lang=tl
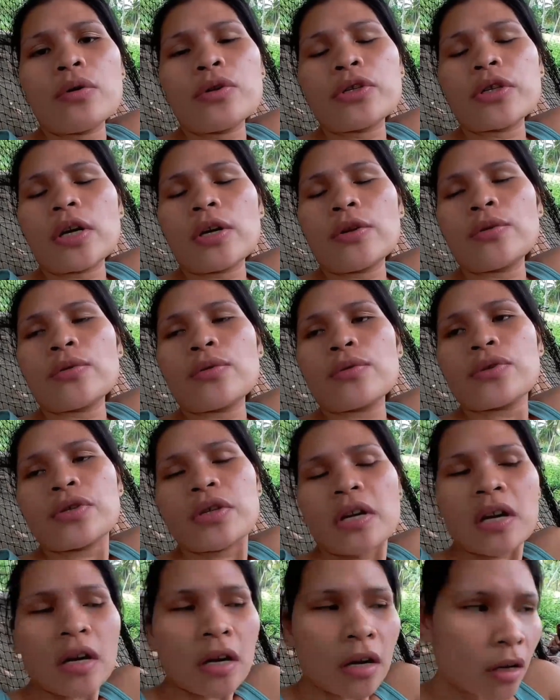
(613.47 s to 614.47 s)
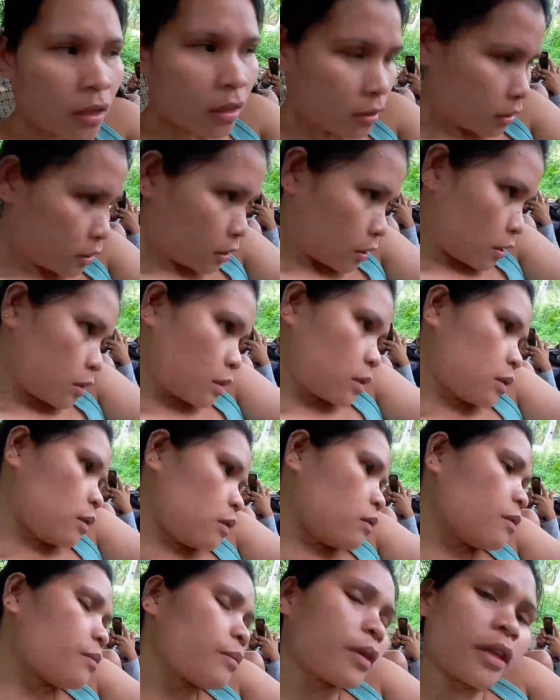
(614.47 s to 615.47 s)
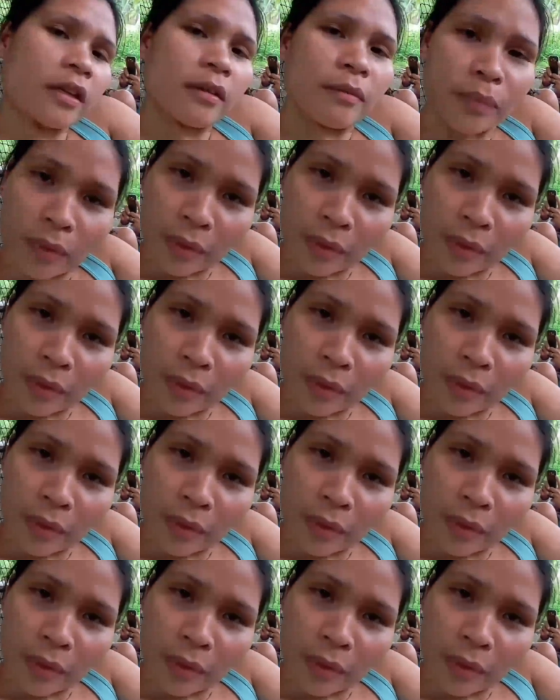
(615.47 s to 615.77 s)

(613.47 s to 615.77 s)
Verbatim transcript: ako sa, ano, sa lamig.